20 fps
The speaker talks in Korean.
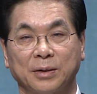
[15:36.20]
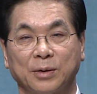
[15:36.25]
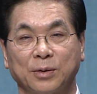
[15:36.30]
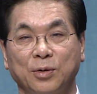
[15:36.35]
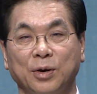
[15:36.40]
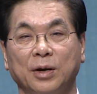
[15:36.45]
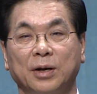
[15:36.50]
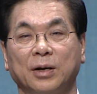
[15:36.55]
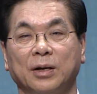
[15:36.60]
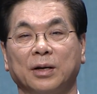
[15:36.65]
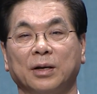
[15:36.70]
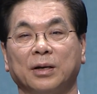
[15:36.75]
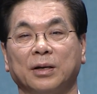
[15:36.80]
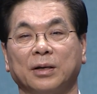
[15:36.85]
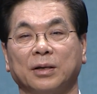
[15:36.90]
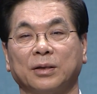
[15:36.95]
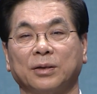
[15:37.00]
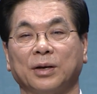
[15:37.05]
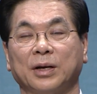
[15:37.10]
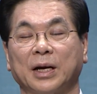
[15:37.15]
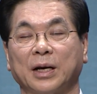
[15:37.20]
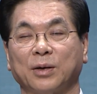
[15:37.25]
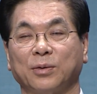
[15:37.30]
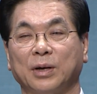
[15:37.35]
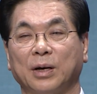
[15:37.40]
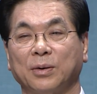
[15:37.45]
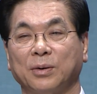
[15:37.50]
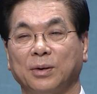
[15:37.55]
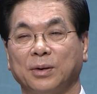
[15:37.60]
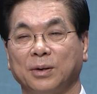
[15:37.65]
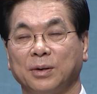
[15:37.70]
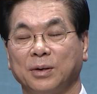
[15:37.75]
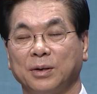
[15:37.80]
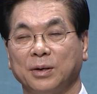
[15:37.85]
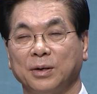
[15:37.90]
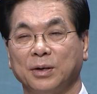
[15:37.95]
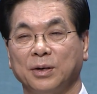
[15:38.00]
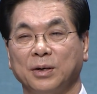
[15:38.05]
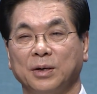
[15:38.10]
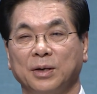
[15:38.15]
괴를 떠나기도 하고
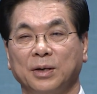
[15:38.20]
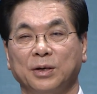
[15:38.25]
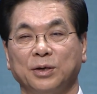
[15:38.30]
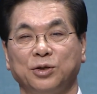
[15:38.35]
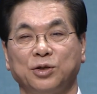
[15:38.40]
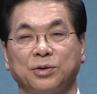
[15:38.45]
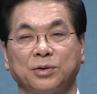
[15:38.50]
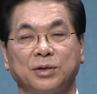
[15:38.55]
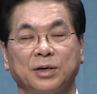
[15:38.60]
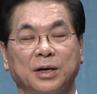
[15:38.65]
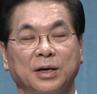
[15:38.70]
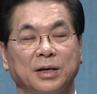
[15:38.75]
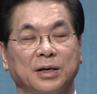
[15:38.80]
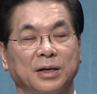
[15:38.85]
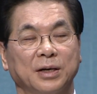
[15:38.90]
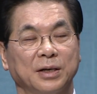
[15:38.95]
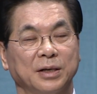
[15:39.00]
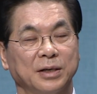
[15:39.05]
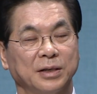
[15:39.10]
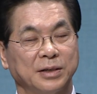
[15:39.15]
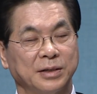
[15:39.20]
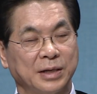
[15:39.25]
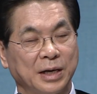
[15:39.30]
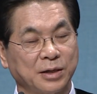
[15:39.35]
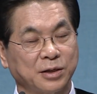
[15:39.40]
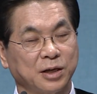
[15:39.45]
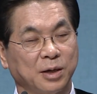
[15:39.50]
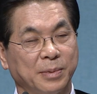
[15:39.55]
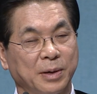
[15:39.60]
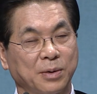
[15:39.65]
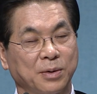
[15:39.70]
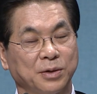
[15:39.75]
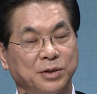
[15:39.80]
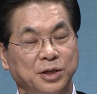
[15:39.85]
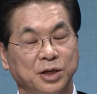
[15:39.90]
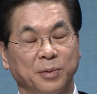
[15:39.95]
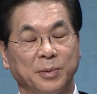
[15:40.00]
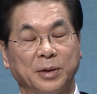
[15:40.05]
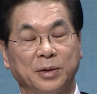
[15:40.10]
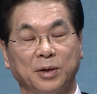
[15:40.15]
쉽게 상처받고
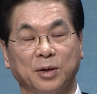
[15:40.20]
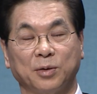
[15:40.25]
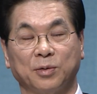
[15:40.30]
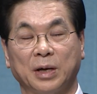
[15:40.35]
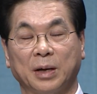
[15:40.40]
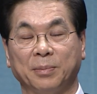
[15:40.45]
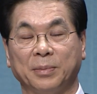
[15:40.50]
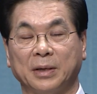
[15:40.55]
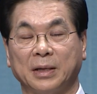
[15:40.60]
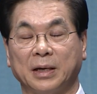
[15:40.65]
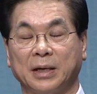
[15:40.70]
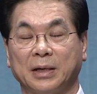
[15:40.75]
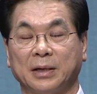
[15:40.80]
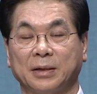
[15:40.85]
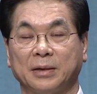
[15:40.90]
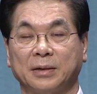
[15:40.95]
시험에 들기도 합니다.